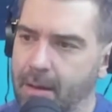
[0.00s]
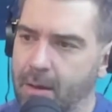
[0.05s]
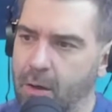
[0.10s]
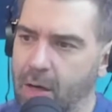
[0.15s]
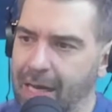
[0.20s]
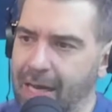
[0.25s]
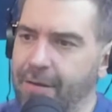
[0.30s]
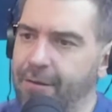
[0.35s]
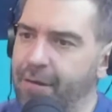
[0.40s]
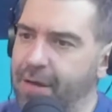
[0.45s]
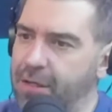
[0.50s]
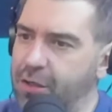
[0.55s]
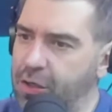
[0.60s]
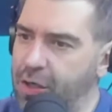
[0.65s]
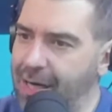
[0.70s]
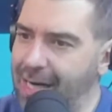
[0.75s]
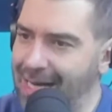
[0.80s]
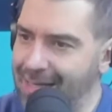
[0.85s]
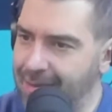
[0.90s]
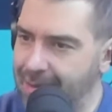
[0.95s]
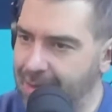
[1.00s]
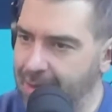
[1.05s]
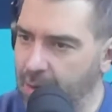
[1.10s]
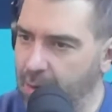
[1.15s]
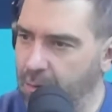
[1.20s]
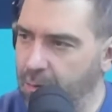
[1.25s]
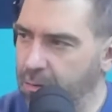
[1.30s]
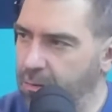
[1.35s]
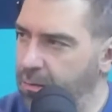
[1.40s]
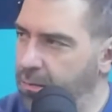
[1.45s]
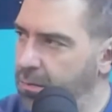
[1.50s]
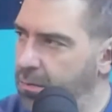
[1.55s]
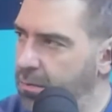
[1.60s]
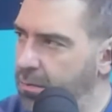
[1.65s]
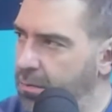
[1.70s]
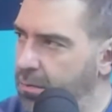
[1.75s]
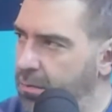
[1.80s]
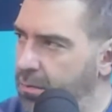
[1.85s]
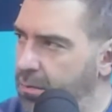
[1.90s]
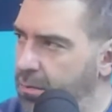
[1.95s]
investigação
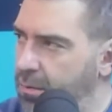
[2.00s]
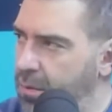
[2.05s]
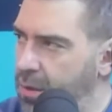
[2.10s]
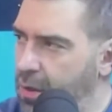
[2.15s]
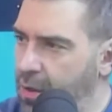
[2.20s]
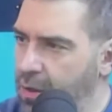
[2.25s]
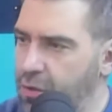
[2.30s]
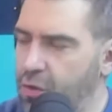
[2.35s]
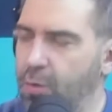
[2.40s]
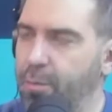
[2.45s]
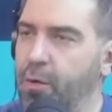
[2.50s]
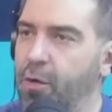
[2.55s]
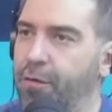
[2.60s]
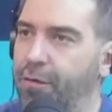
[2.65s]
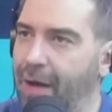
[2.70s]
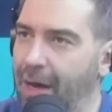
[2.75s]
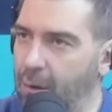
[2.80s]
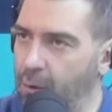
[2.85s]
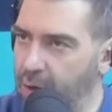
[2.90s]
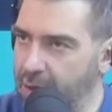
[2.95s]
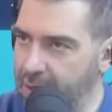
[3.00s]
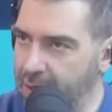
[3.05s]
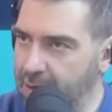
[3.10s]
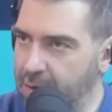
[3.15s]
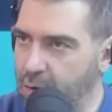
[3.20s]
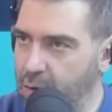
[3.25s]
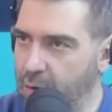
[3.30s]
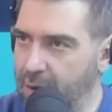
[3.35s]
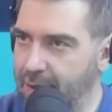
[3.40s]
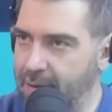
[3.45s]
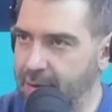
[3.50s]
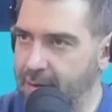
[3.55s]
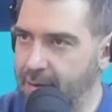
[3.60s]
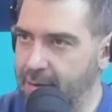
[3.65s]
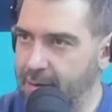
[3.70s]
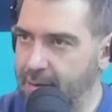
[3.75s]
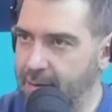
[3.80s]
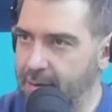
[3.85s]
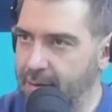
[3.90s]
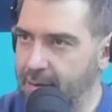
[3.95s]
sobre o valor das
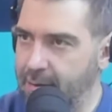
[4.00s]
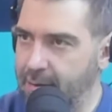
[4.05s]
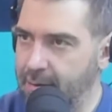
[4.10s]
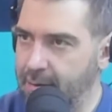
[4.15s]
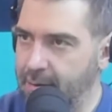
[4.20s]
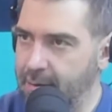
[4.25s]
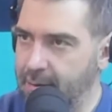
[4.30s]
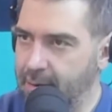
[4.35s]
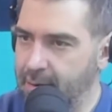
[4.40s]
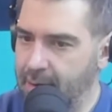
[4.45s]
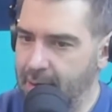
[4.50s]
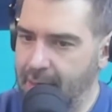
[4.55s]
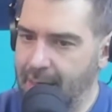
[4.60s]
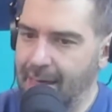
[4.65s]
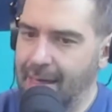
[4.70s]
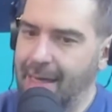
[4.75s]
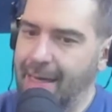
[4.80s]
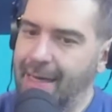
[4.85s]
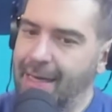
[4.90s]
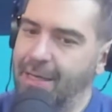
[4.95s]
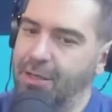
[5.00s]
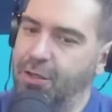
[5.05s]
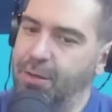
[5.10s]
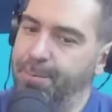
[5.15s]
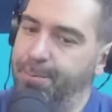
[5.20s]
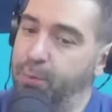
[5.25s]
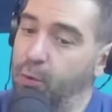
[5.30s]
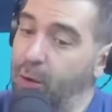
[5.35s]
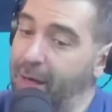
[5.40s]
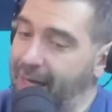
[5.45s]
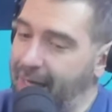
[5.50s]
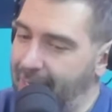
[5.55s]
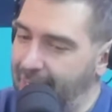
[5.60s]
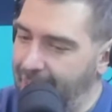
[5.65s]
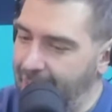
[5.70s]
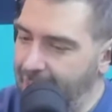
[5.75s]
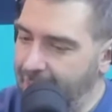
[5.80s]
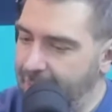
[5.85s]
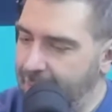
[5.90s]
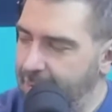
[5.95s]
coisas e de por
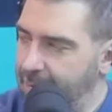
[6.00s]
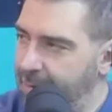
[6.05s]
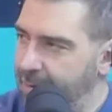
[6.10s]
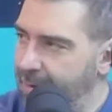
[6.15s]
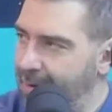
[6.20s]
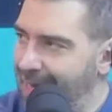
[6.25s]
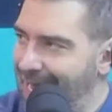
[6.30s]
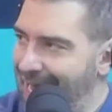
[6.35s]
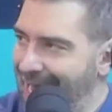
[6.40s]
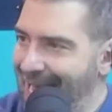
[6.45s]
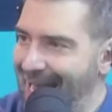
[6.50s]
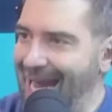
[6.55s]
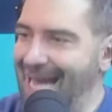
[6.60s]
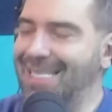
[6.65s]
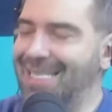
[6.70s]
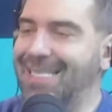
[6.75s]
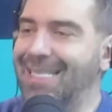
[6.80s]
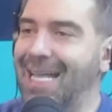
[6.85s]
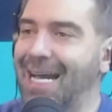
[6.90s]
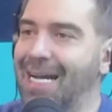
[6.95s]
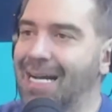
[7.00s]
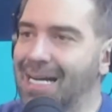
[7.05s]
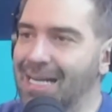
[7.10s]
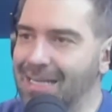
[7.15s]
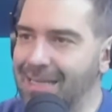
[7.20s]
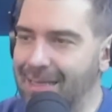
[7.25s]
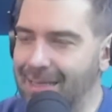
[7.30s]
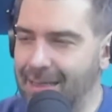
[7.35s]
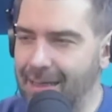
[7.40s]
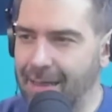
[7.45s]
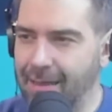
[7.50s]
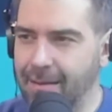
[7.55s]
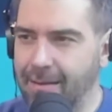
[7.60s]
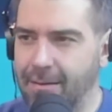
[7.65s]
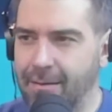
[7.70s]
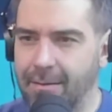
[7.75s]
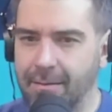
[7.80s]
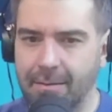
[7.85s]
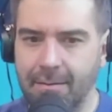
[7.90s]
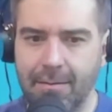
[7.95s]
que esta ânsia
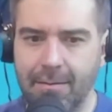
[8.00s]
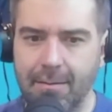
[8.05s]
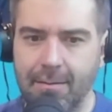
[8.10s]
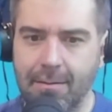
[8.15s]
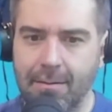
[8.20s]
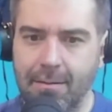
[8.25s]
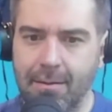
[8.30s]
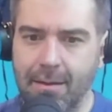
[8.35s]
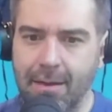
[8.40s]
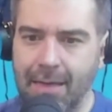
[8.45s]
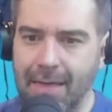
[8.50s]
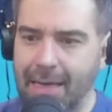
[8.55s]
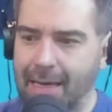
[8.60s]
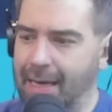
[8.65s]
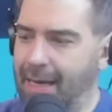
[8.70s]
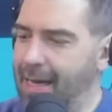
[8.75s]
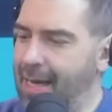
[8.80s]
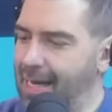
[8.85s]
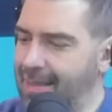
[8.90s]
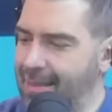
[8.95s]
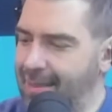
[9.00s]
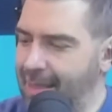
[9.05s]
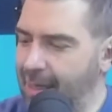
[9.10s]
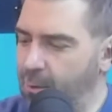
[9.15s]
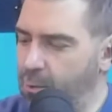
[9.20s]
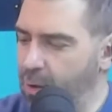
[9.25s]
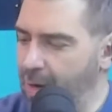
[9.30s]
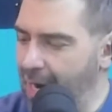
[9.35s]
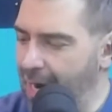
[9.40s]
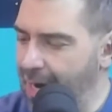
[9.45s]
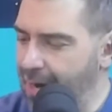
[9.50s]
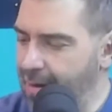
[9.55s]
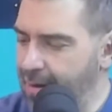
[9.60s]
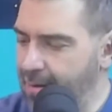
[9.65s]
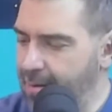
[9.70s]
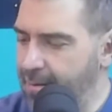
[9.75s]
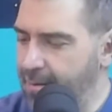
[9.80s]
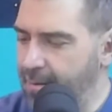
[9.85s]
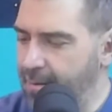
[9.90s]
em assegurar